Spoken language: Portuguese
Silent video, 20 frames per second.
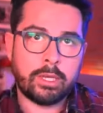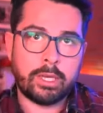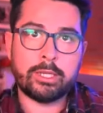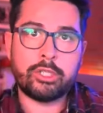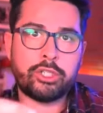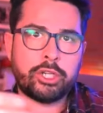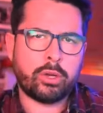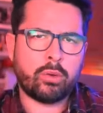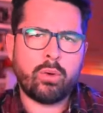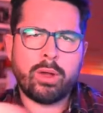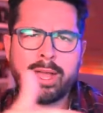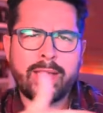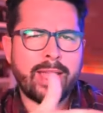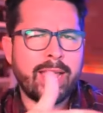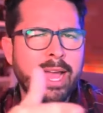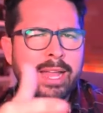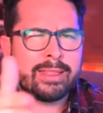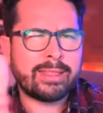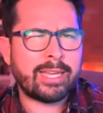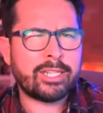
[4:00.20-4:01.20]
e ele chegou a
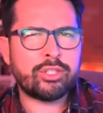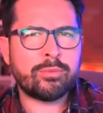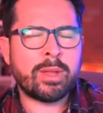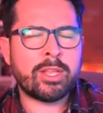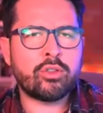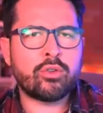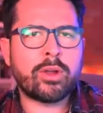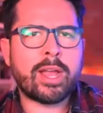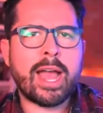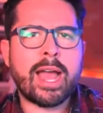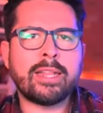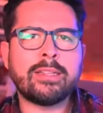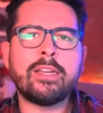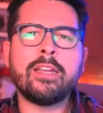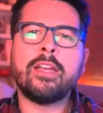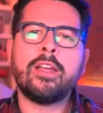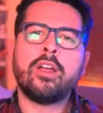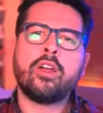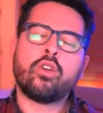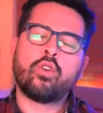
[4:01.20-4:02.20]
ganhar até de
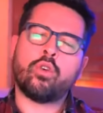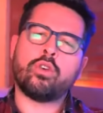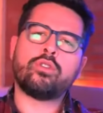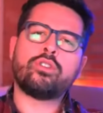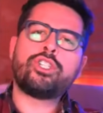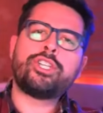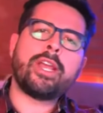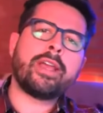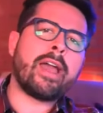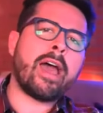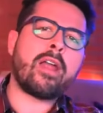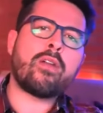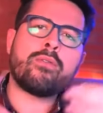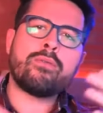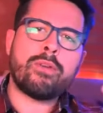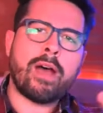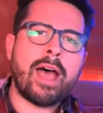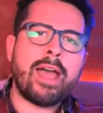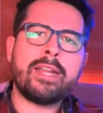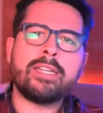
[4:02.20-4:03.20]
madrugada, quando
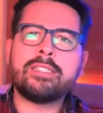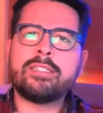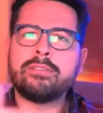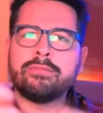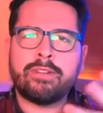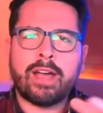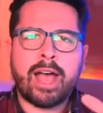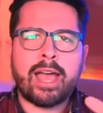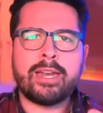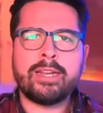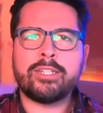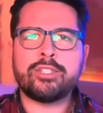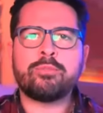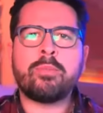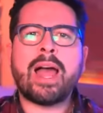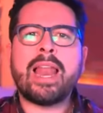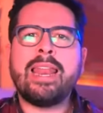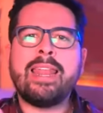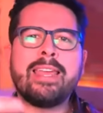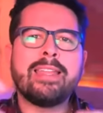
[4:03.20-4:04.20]
chegaram várias e várias
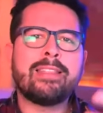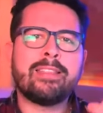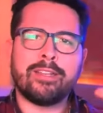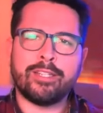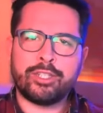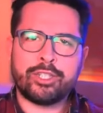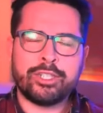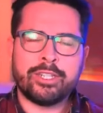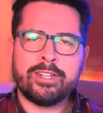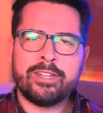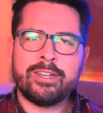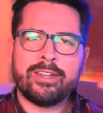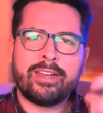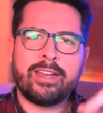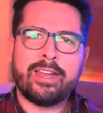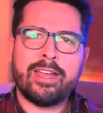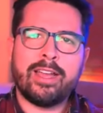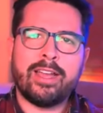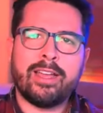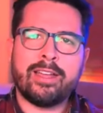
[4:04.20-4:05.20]
maletas
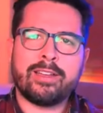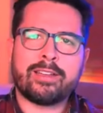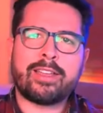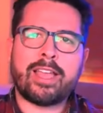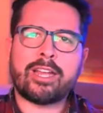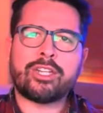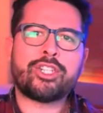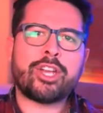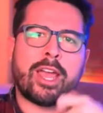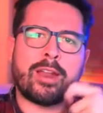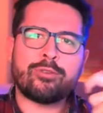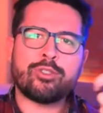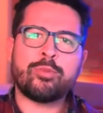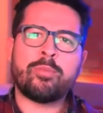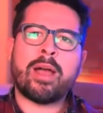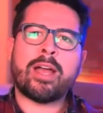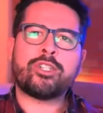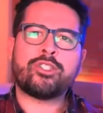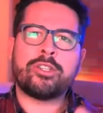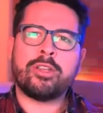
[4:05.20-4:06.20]
é, que acharam
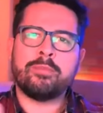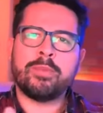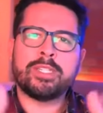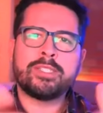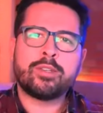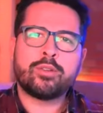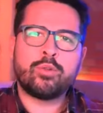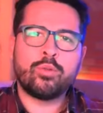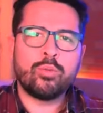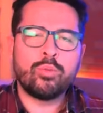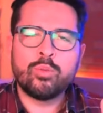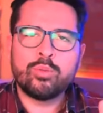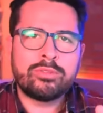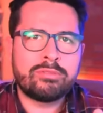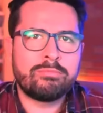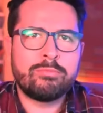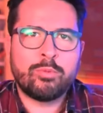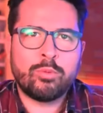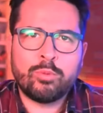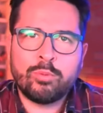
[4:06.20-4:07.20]
debaixo da mesa com
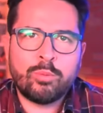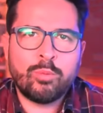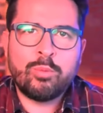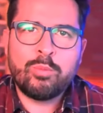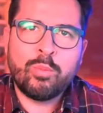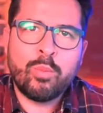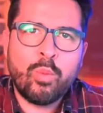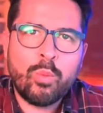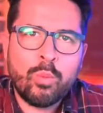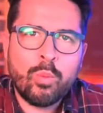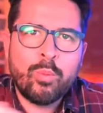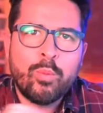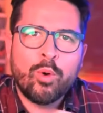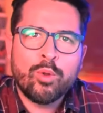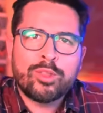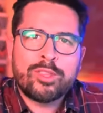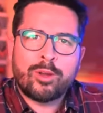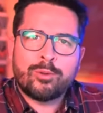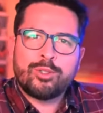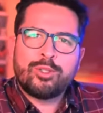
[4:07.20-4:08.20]
um, um, um
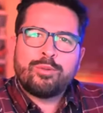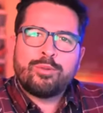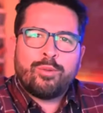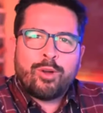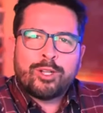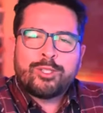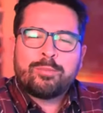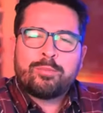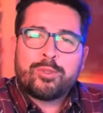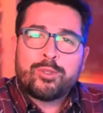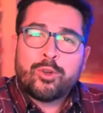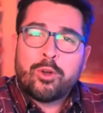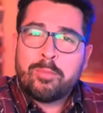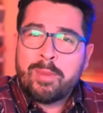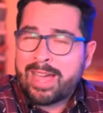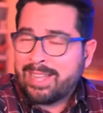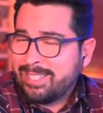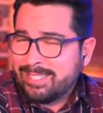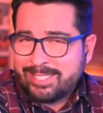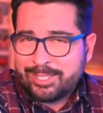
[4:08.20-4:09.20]
montão de votos para o Joe
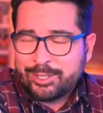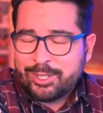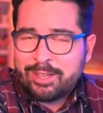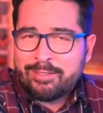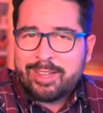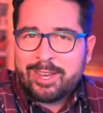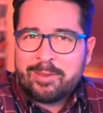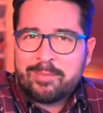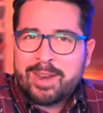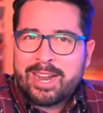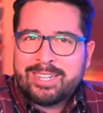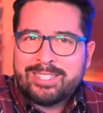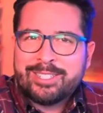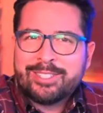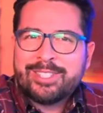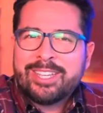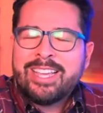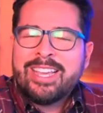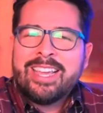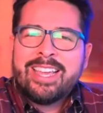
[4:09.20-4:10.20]
Biden. Vocês devem lembrar
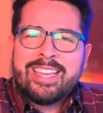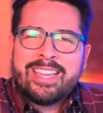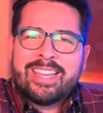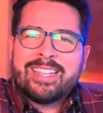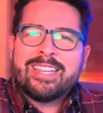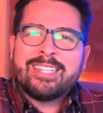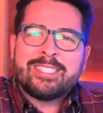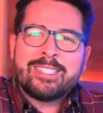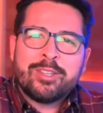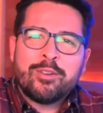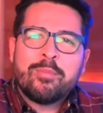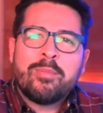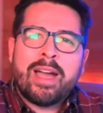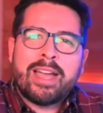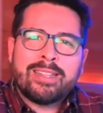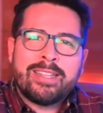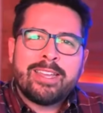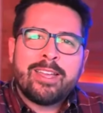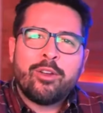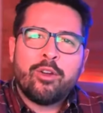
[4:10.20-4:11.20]
disso. E ainda assim, o
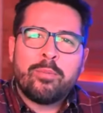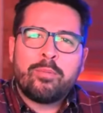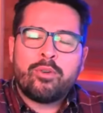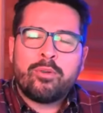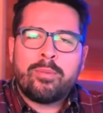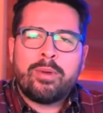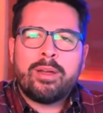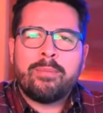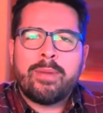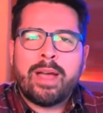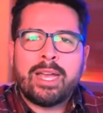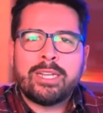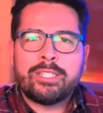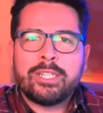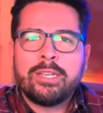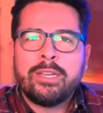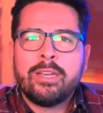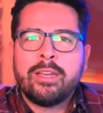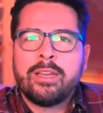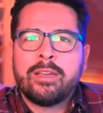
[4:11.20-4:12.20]
Biden ganhou por uma
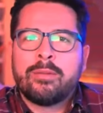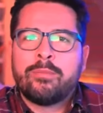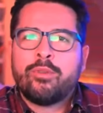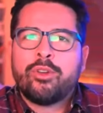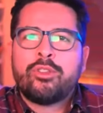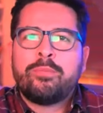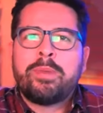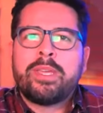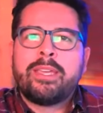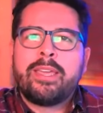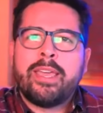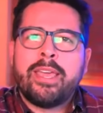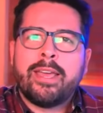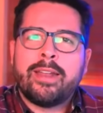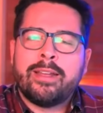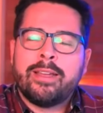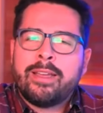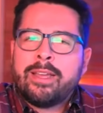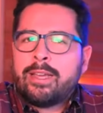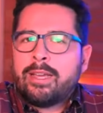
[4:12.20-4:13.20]
margem muito
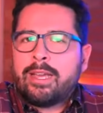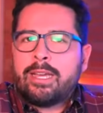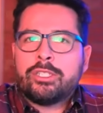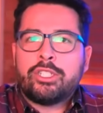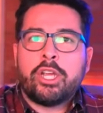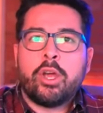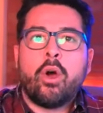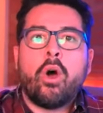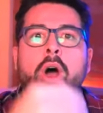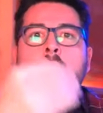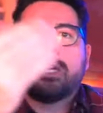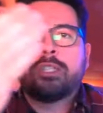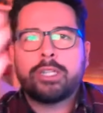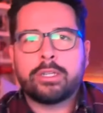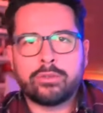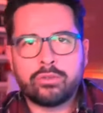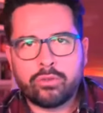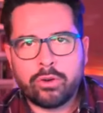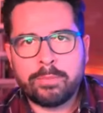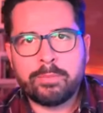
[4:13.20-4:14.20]
pequena. A
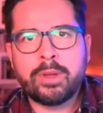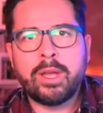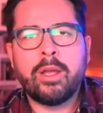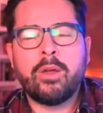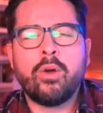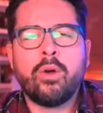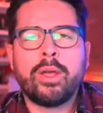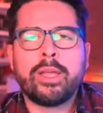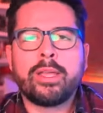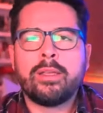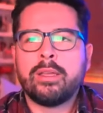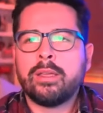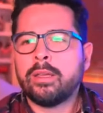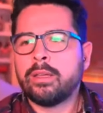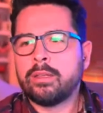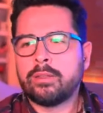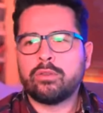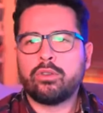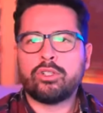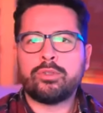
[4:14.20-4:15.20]
Geórgia, que o Trump ganhou em
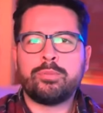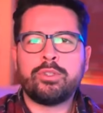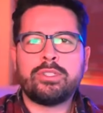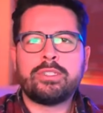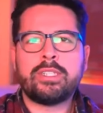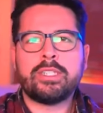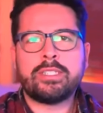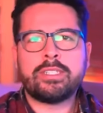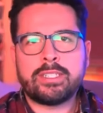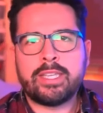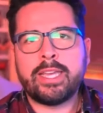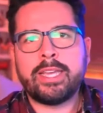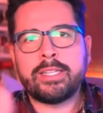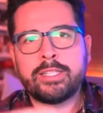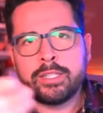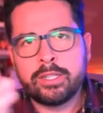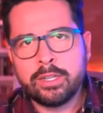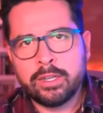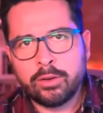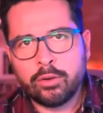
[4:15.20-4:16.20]

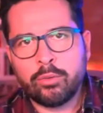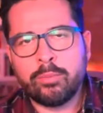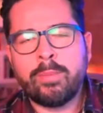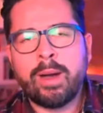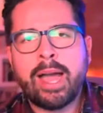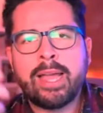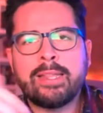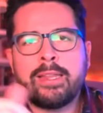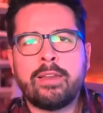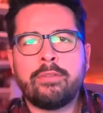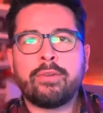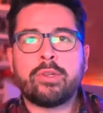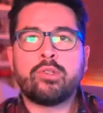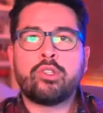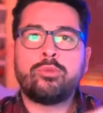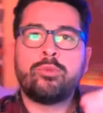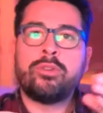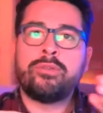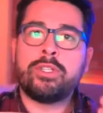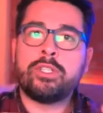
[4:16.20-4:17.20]
2016, o Biden levou em
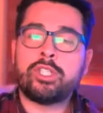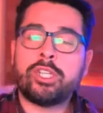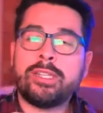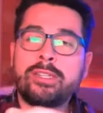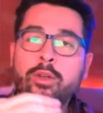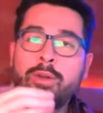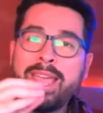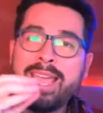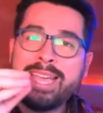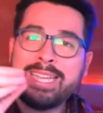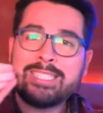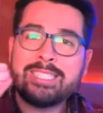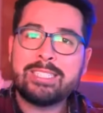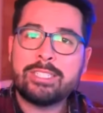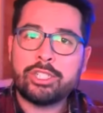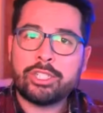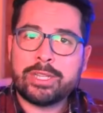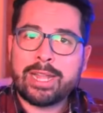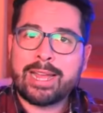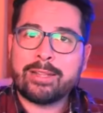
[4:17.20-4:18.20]
2020. Então,
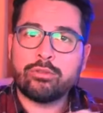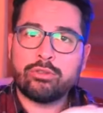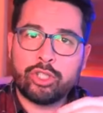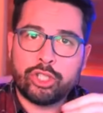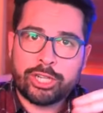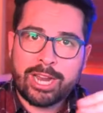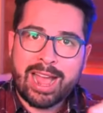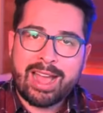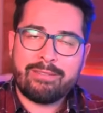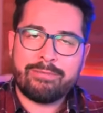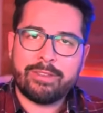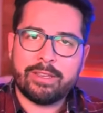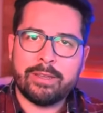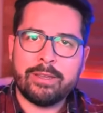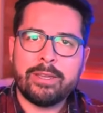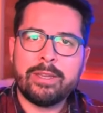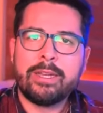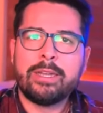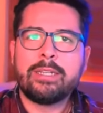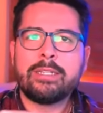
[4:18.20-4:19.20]
esses
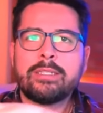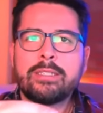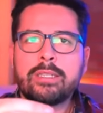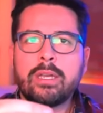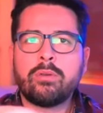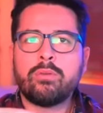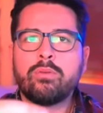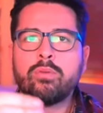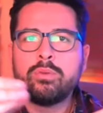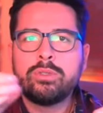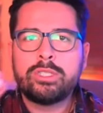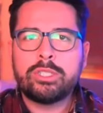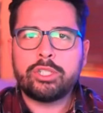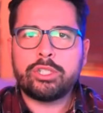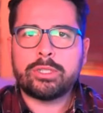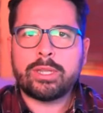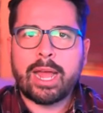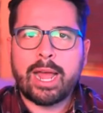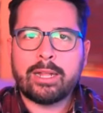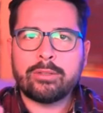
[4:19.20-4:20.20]
estados-chave são os
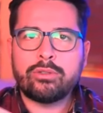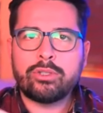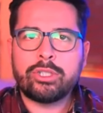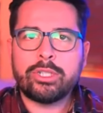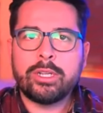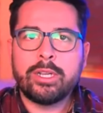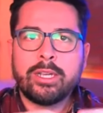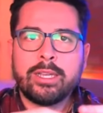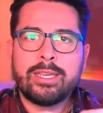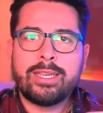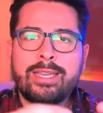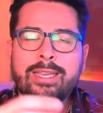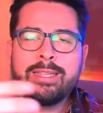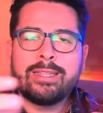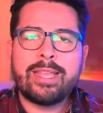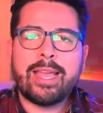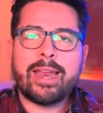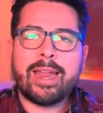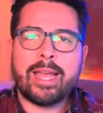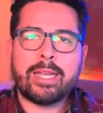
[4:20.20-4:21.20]
estados que
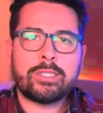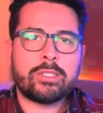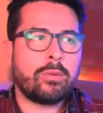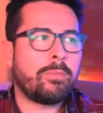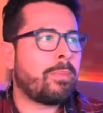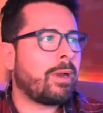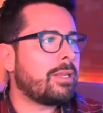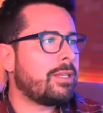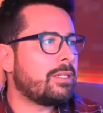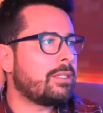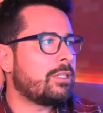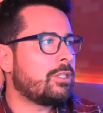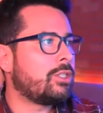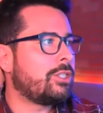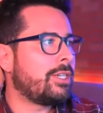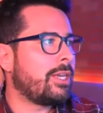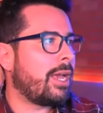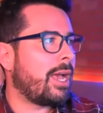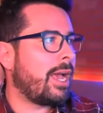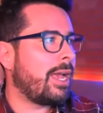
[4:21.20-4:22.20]
interessam para
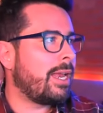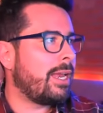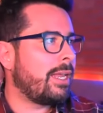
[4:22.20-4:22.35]
decidir a